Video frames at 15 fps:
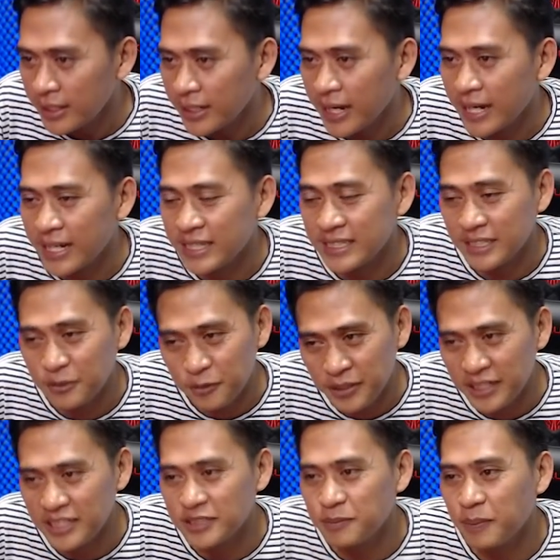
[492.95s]
ada satu
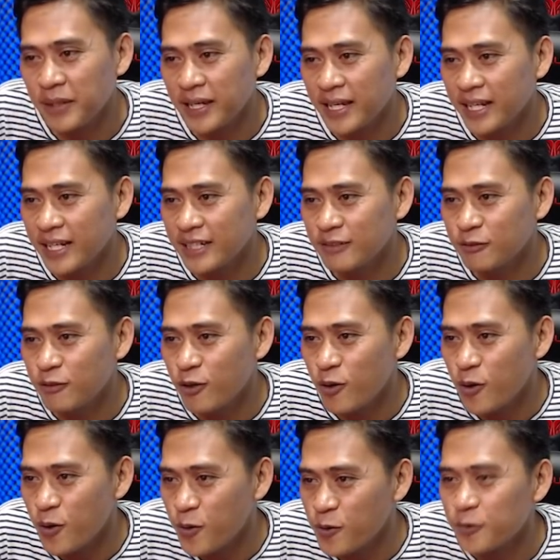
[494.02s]
heal spell
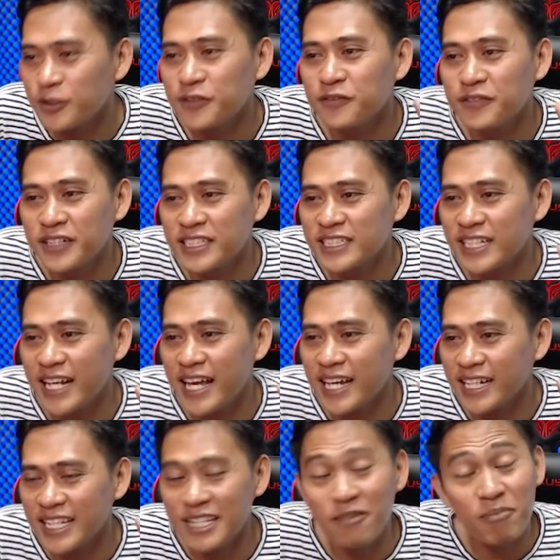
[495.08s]
wow di freeze
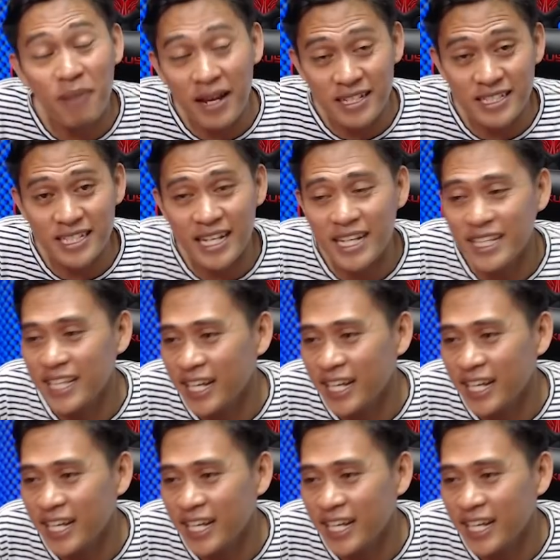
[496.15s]
lagi pas sekali